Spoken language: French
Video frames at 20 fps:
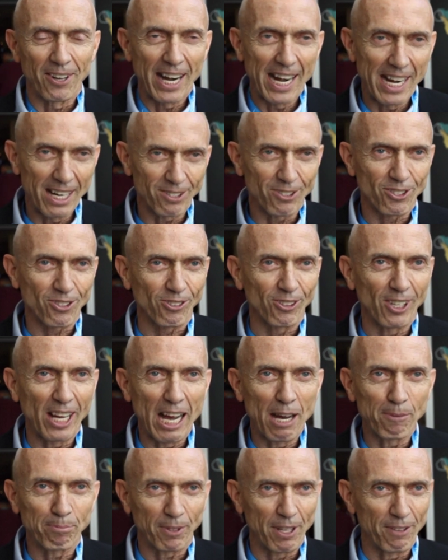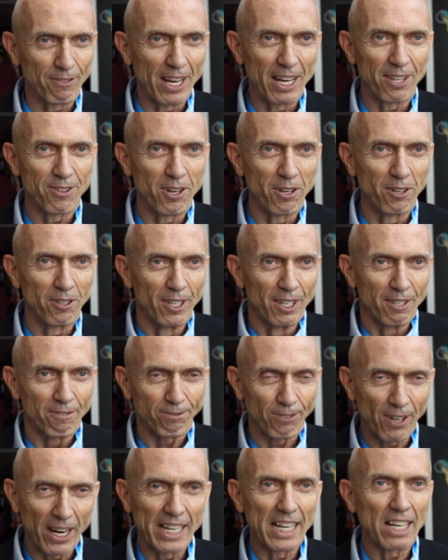ils se sont fait taper sur les doigts,
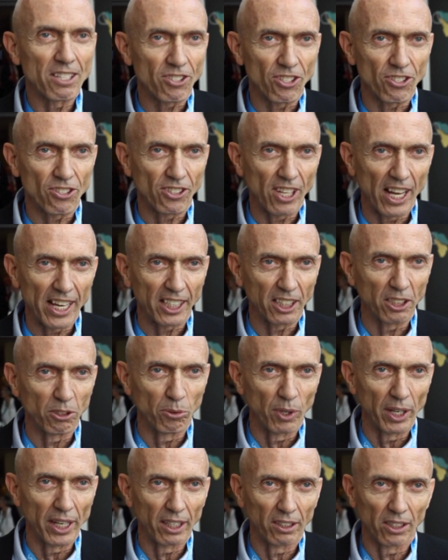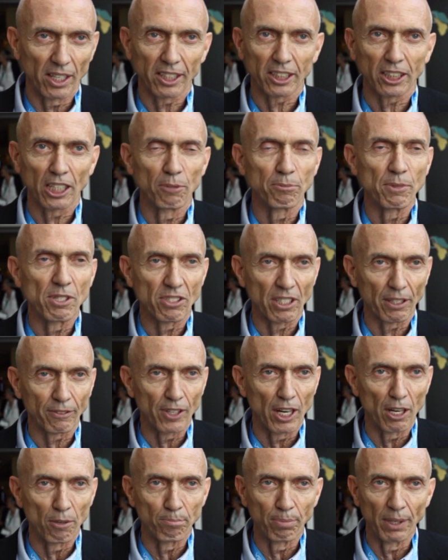il n'y avait plus de financement, beaucoup d'entreprises
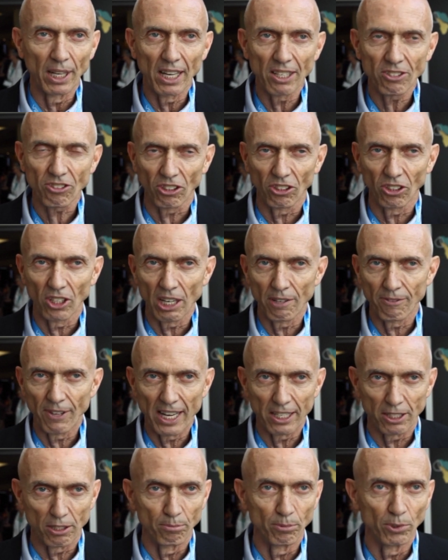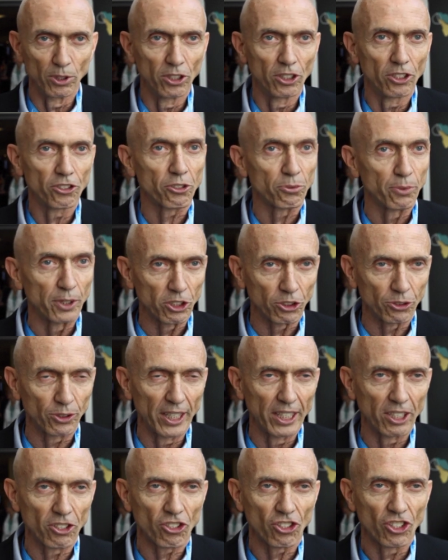ont fait faillite, beaucoup ont dû fusionner
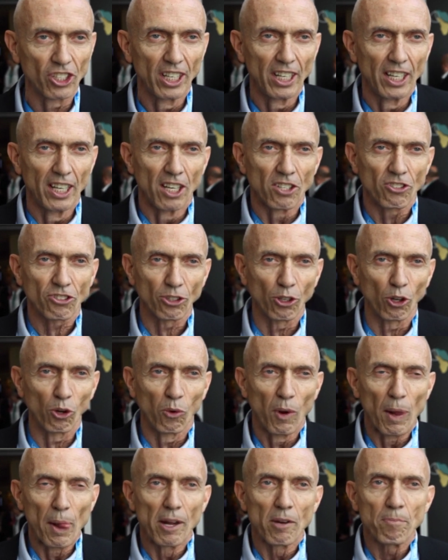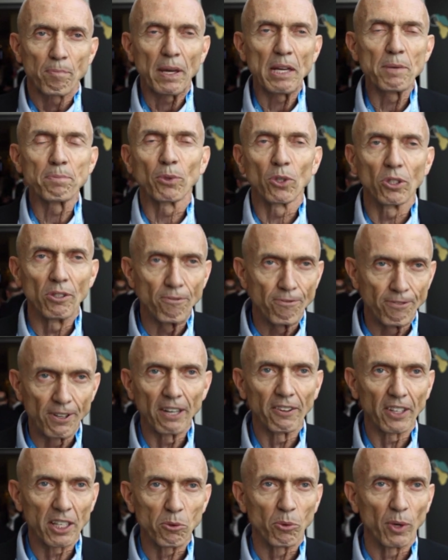ou licencier, donc les gens sont sur leur garde.